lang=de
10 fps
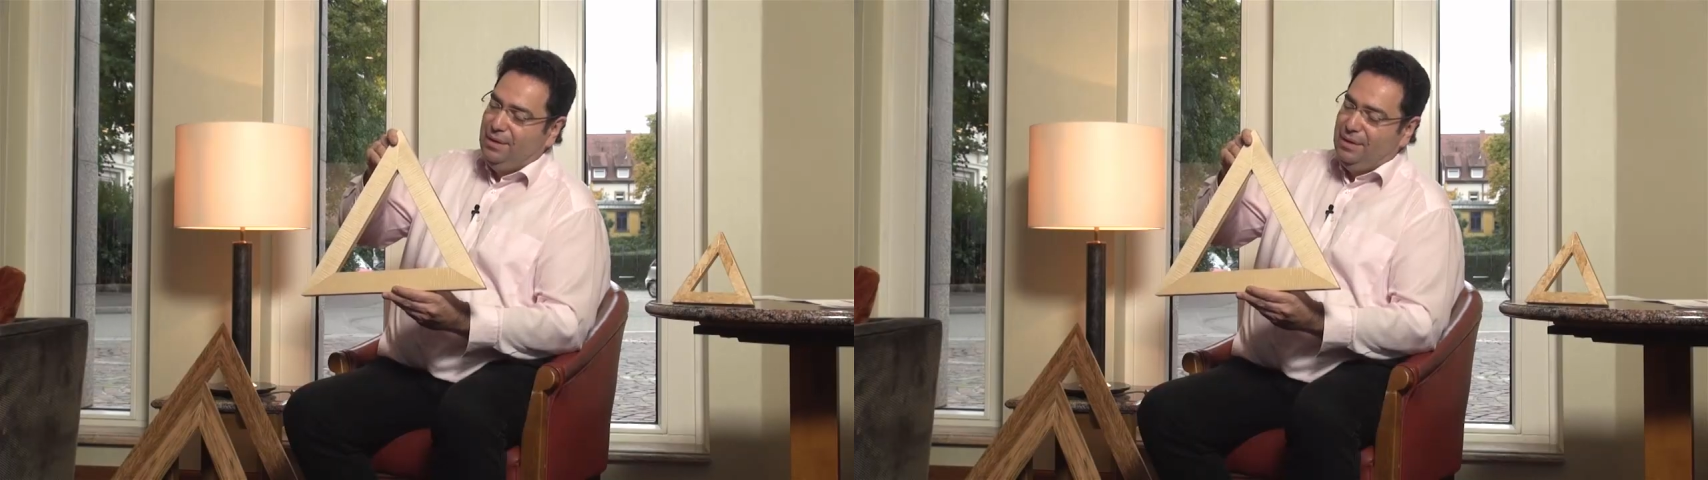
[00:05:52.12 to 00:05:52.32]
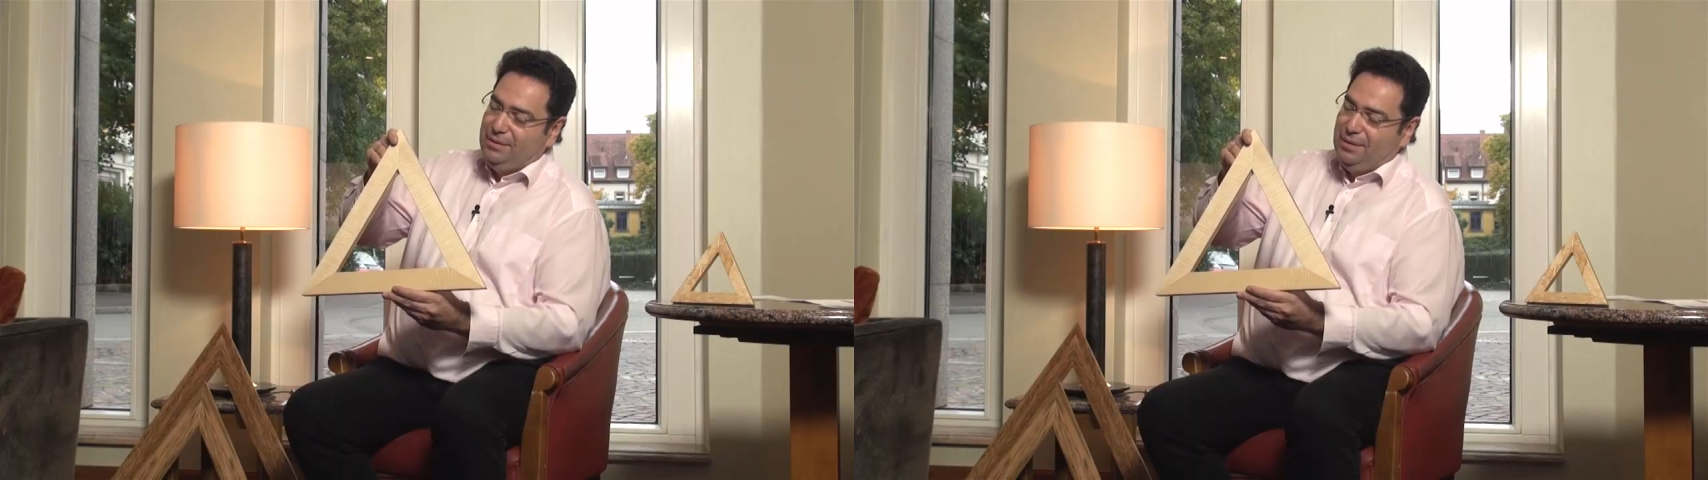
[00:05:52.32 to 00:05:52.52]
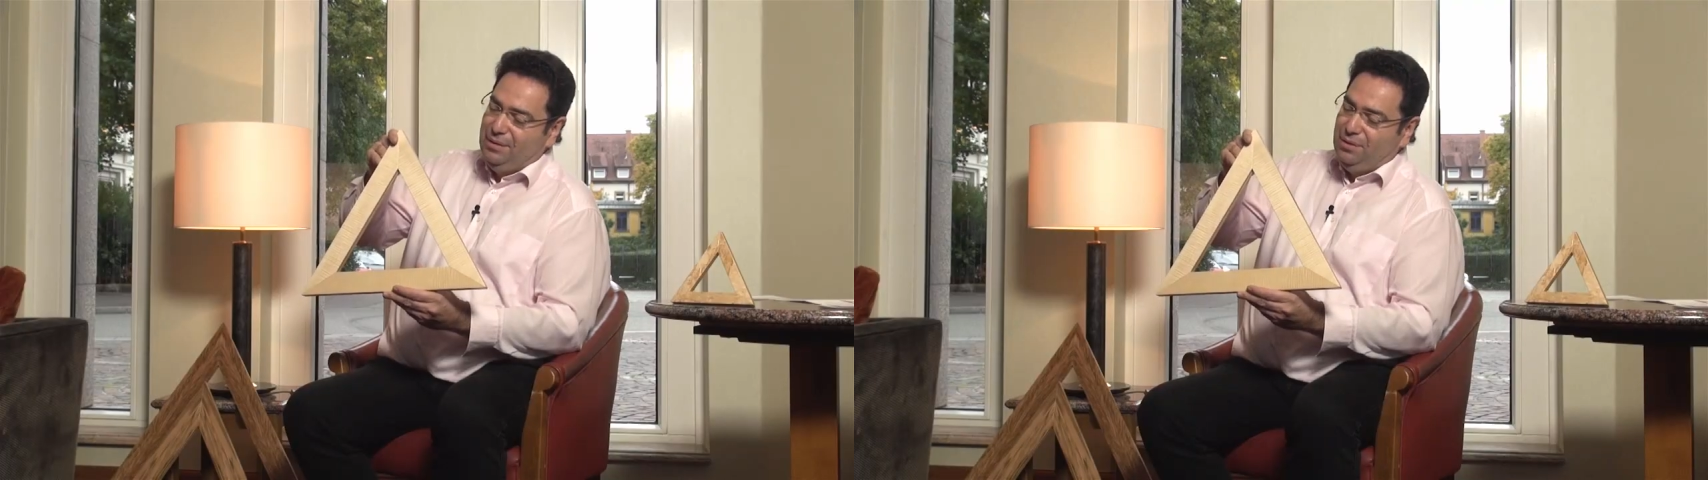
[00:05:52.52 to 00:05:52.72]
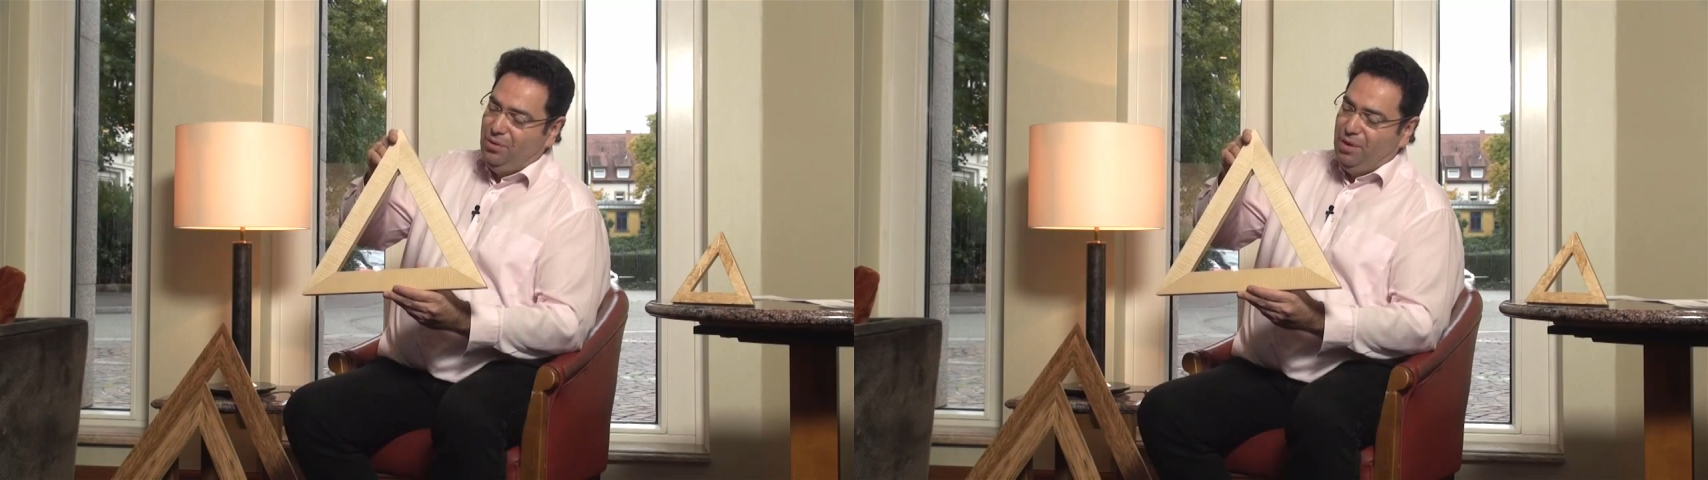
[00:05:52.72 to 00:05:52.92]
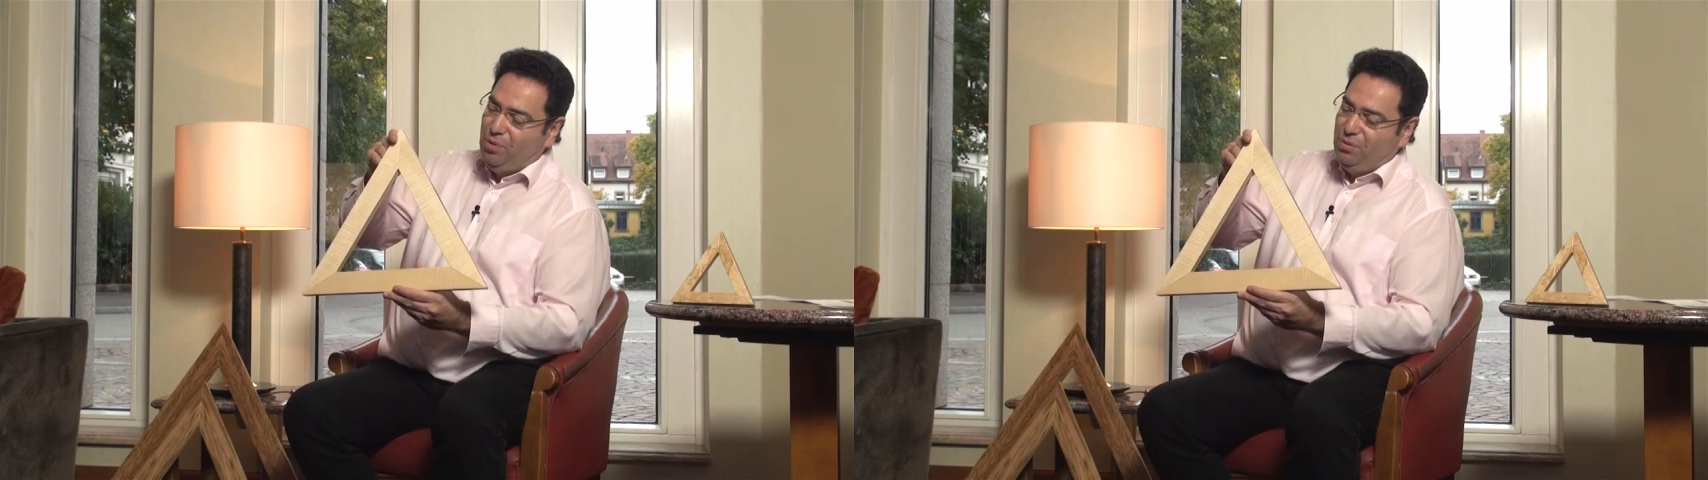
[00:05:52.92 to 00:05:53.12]
es sind
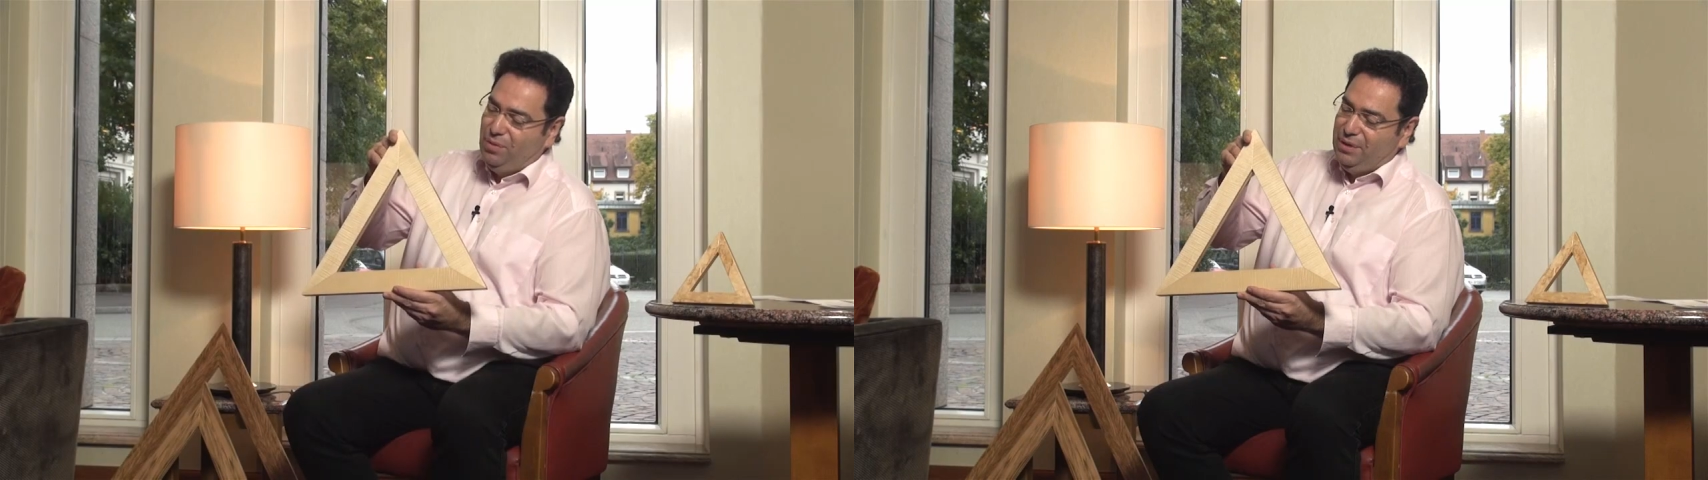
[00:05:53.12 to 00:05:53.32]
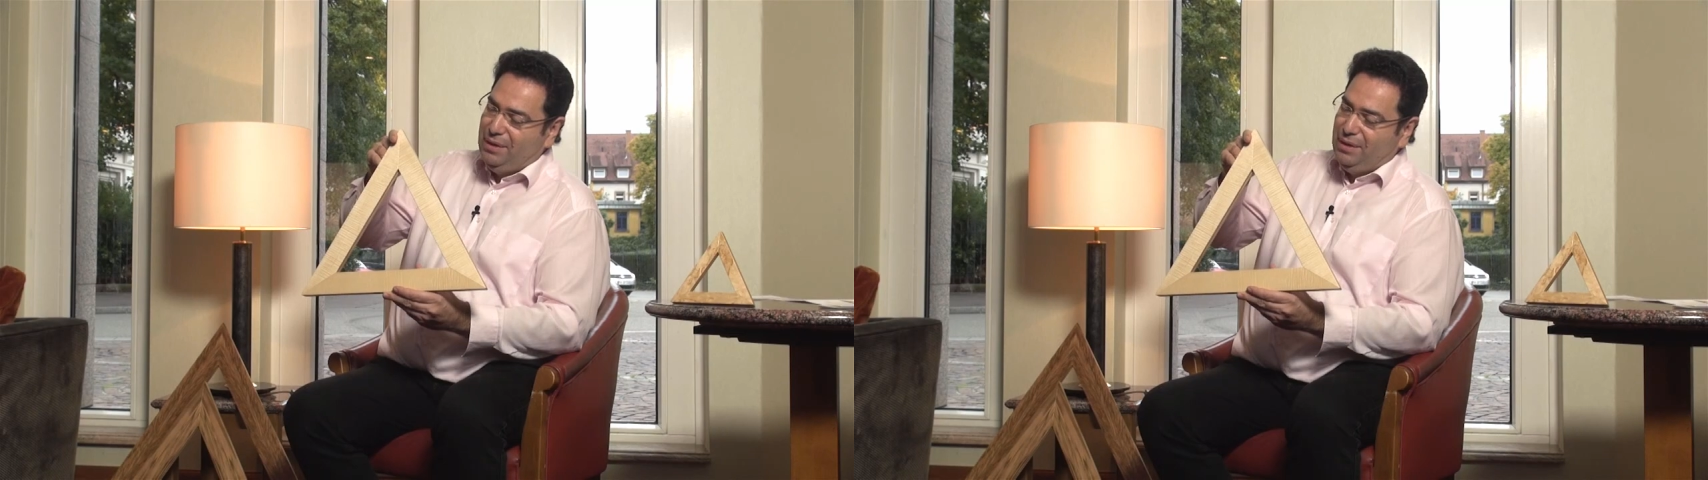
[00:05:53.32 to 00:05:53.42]
neue Produkte,